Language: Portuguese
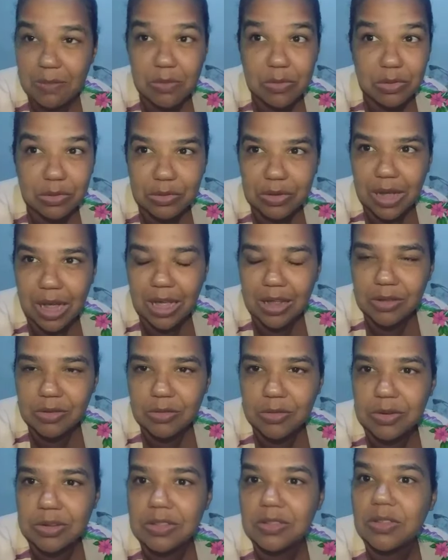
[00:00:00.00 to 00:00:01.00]
Muito caras
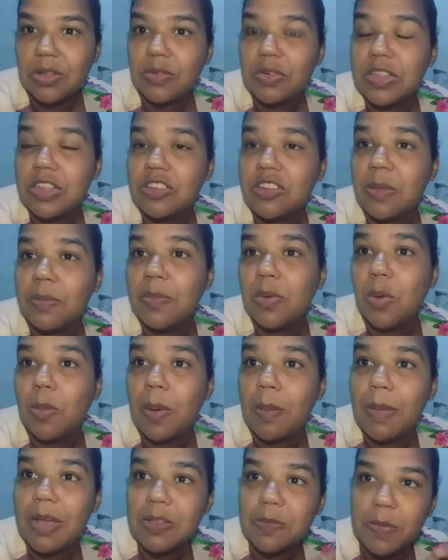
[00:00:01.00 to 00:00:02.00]
as coisas. Então eu vou deixar pra me
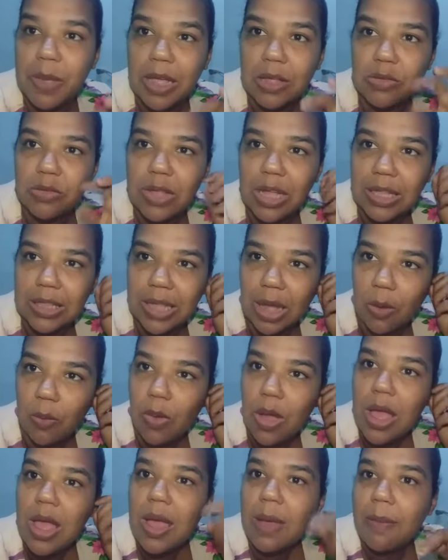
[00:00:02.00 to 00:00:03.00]
comprar mais perto do
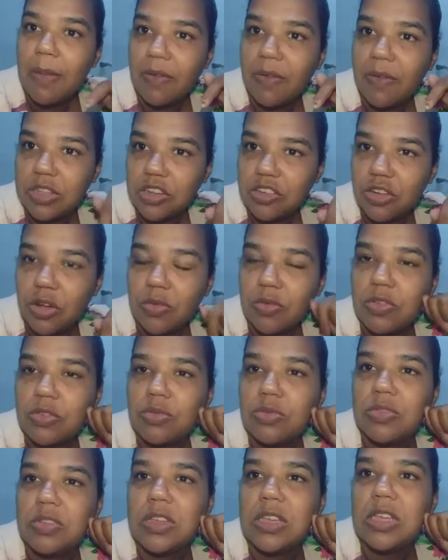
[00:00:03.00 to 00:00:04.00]
Natal, mas vou deixar o
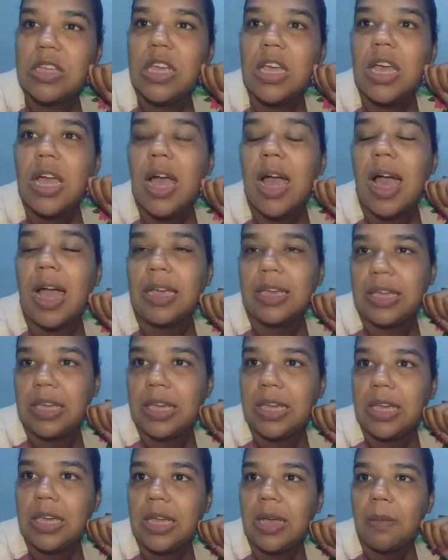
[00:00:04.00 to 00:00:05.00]
videozinho
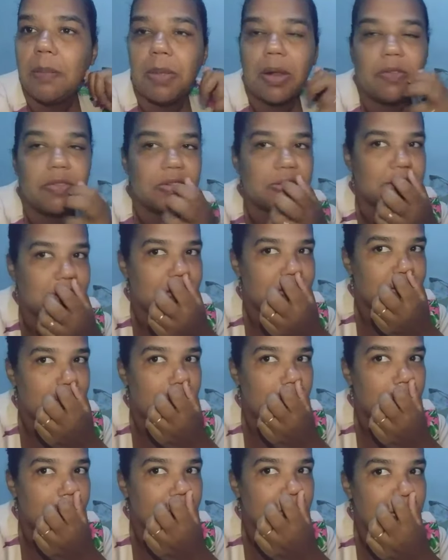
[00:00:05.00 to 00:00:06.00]
aqui pra vocês
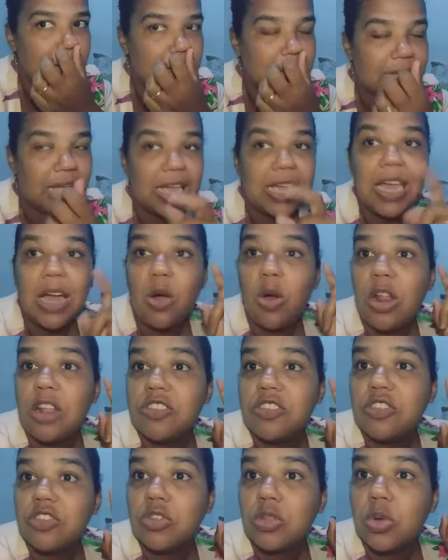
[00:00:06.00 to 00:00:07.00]
verem. Tá, e agora,
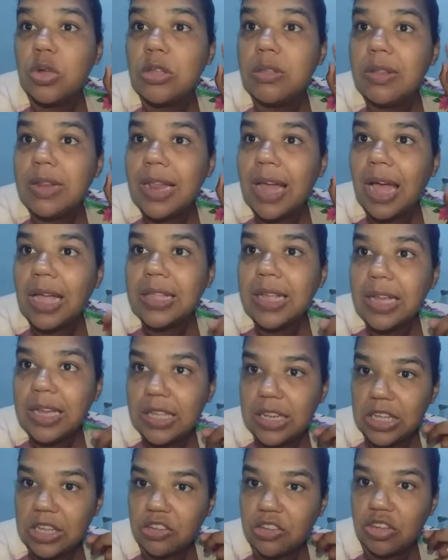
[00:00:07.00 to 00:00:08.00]
gente, eu tô indo lá na
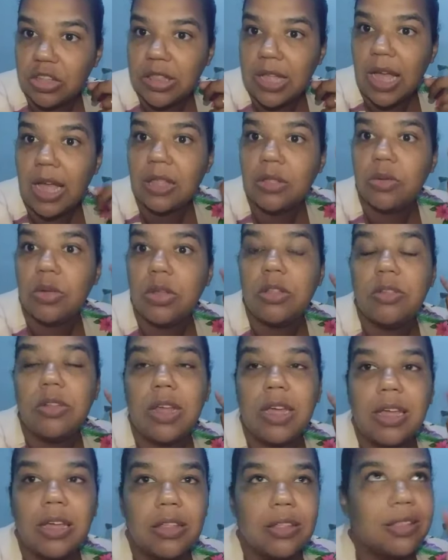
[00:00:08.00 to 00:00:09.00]
igreja, tá? Tô indo
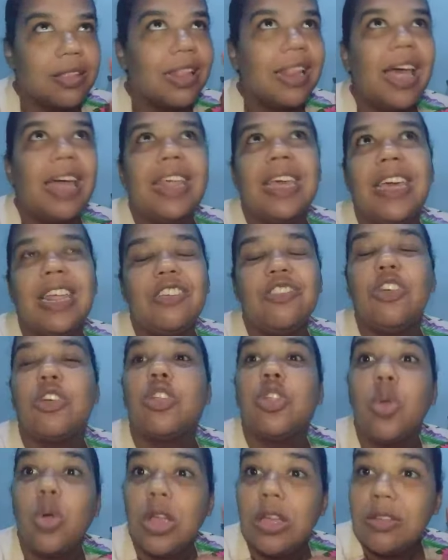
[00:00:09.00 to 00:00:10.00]
lá Lá na igreja
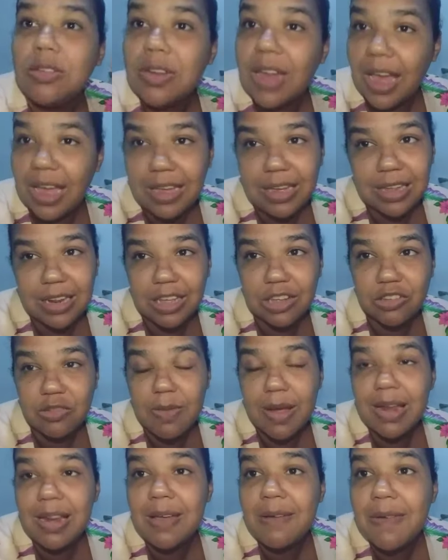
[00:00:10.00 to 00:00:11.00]
não, tô indo na
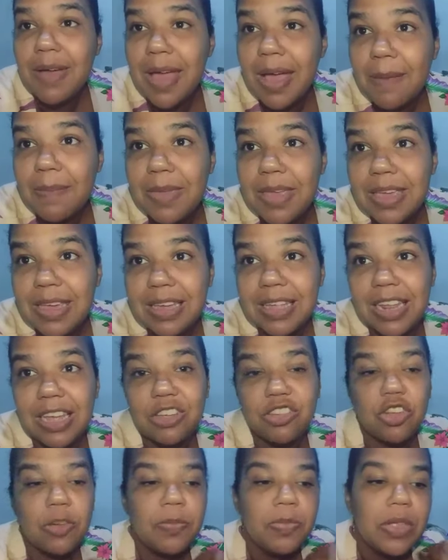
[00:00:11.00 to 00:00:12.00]
igreja, mas não é a minha
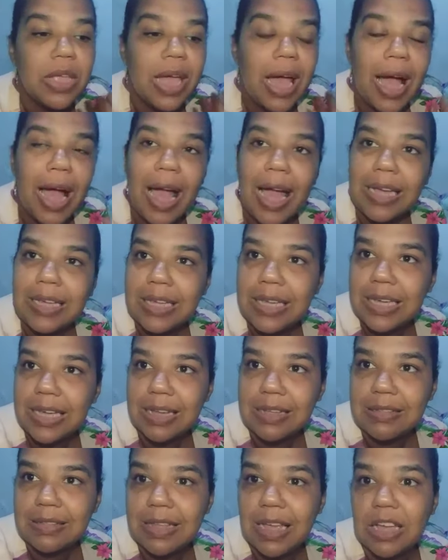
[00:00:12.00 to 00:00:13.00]
igreja
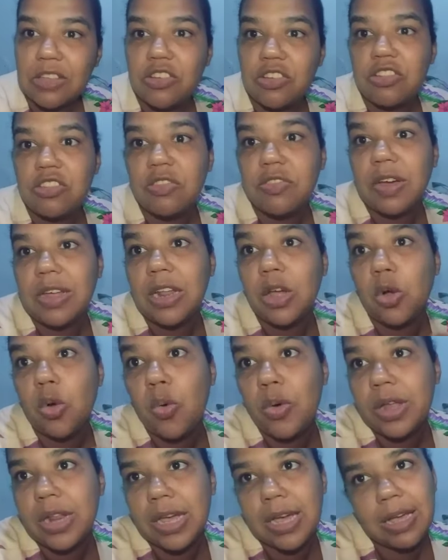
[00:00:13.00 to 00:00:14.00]
aqui é a sede. A gente vai na
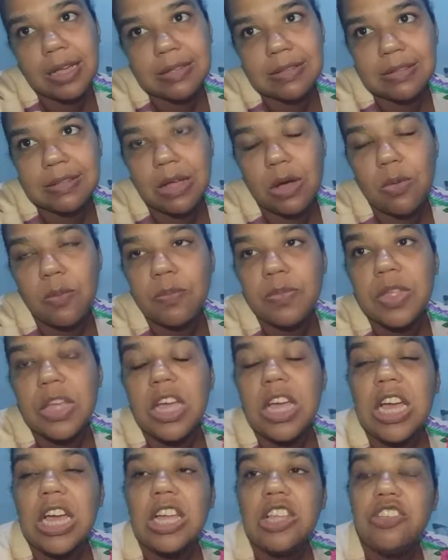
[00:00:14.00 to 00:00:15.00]
congregação
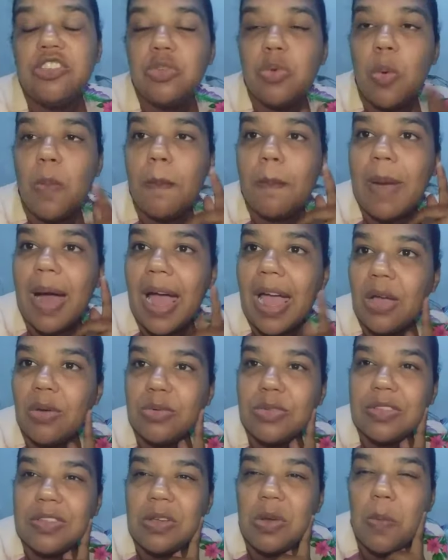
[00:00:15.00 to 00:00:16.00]
de um
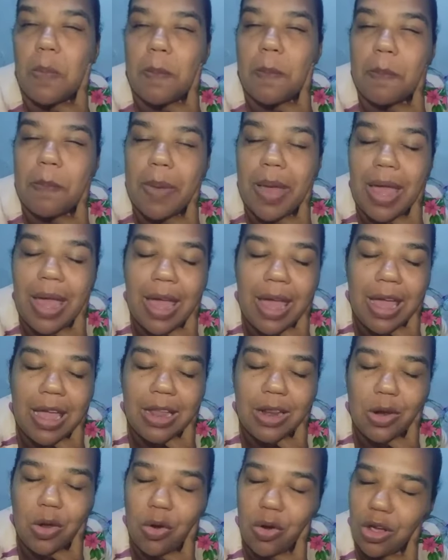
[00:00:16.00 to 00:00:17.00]
bairrozinho
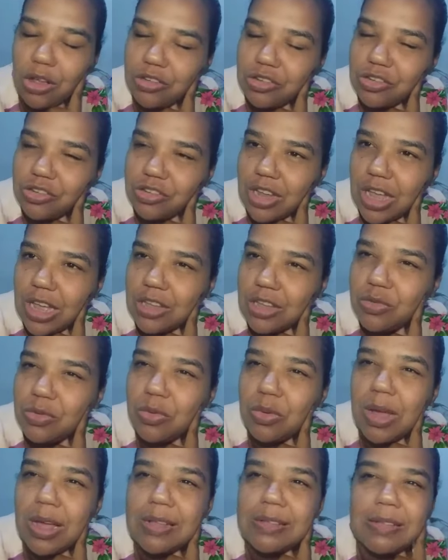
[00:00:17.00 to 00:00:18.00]
bem longe,
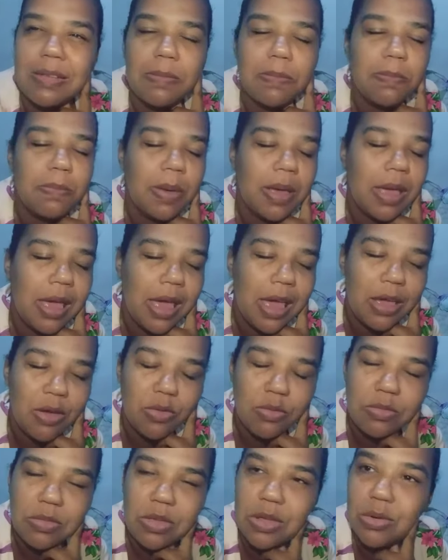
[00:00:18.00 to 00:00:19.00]
gente, um lugarzinho
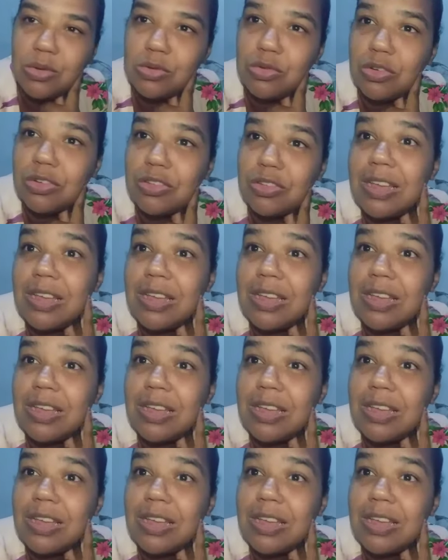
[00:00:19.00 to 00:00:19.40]
bem humilde.